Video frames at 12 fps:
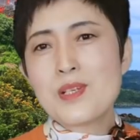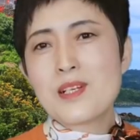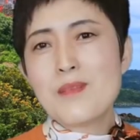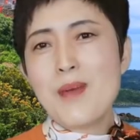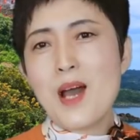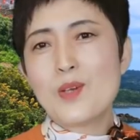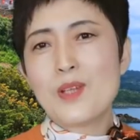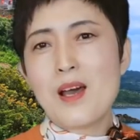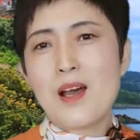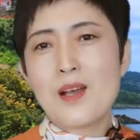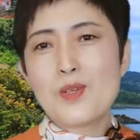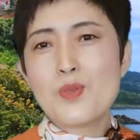时报》
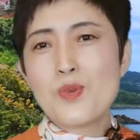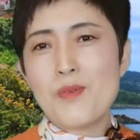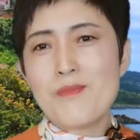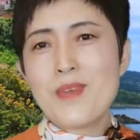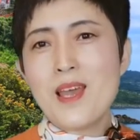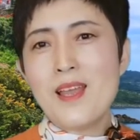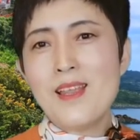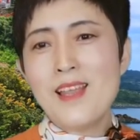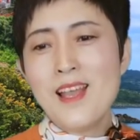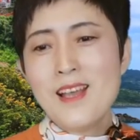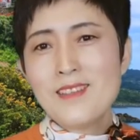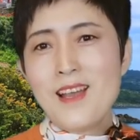的总编，
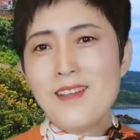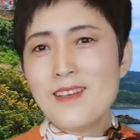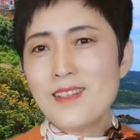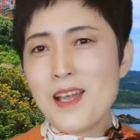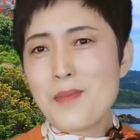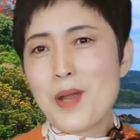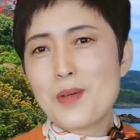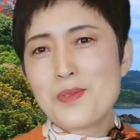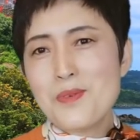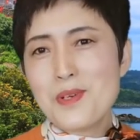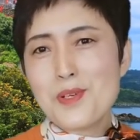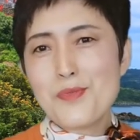他能代表
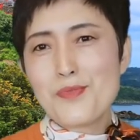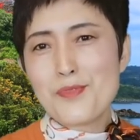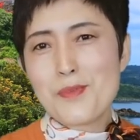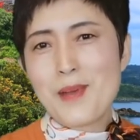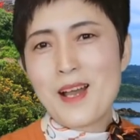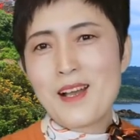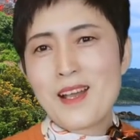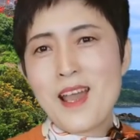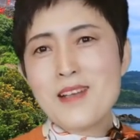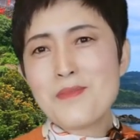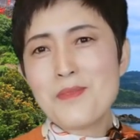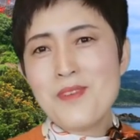中国政府吗？
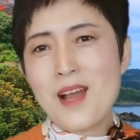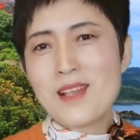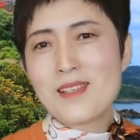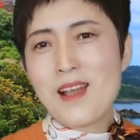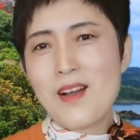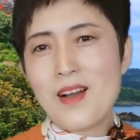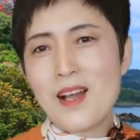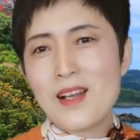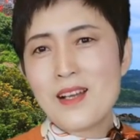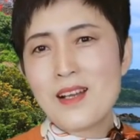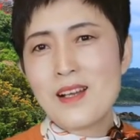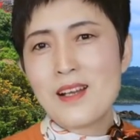开什么玩笑
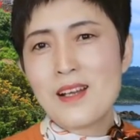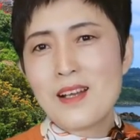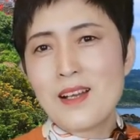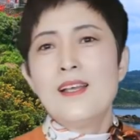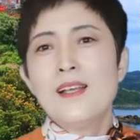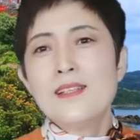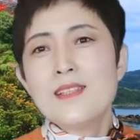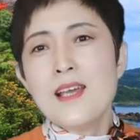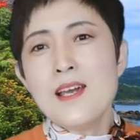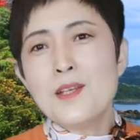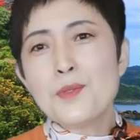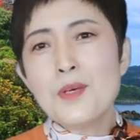啊！在
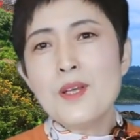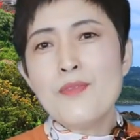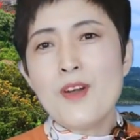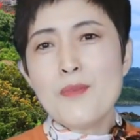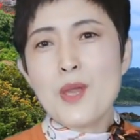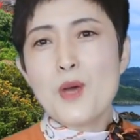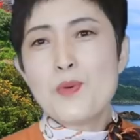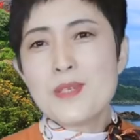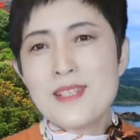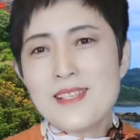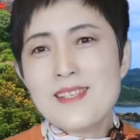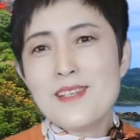很多的方面，胡
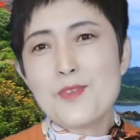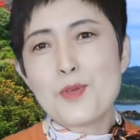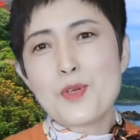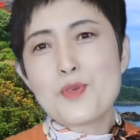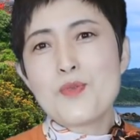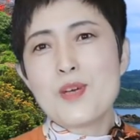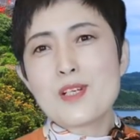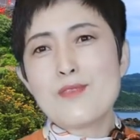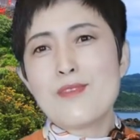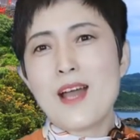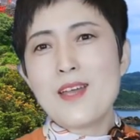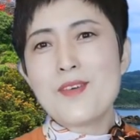锡进对中国
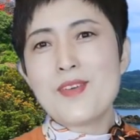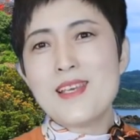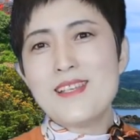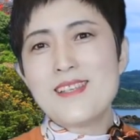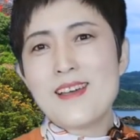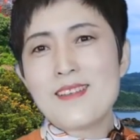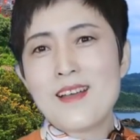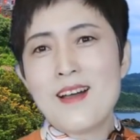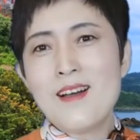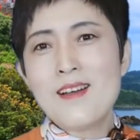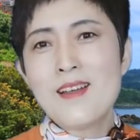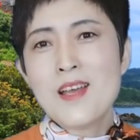政府还有意见
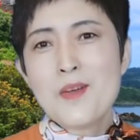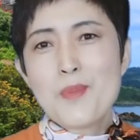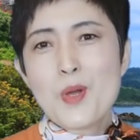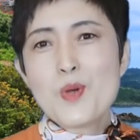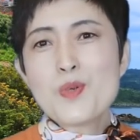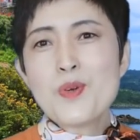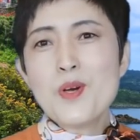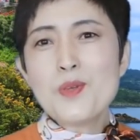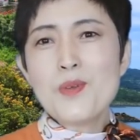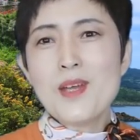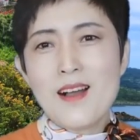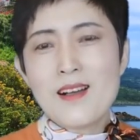呢。比如说
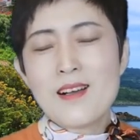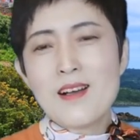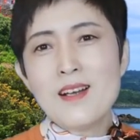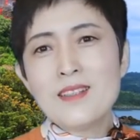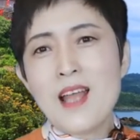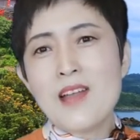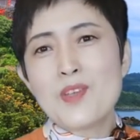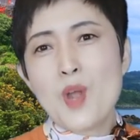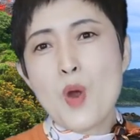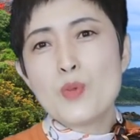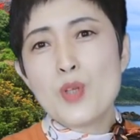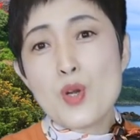对核弹
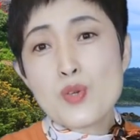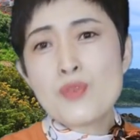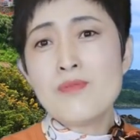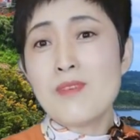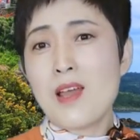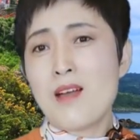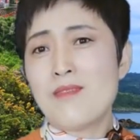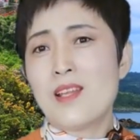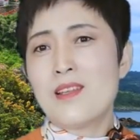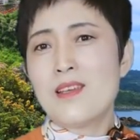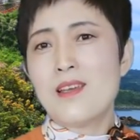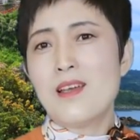头的数量
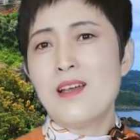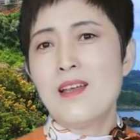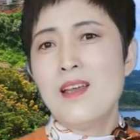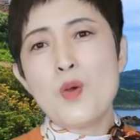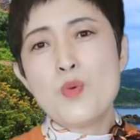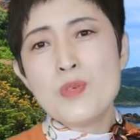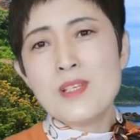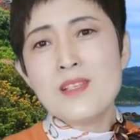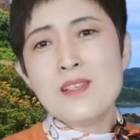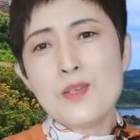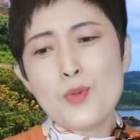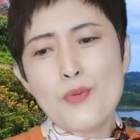问题，胡
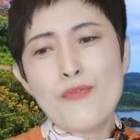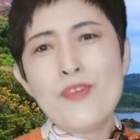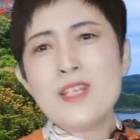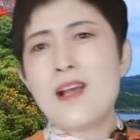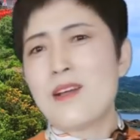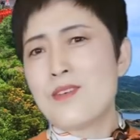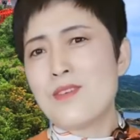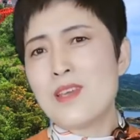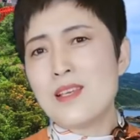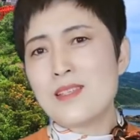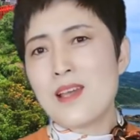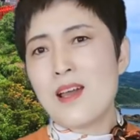锡进就非常有
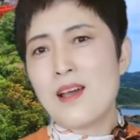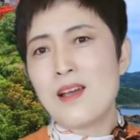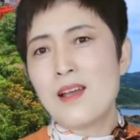意见。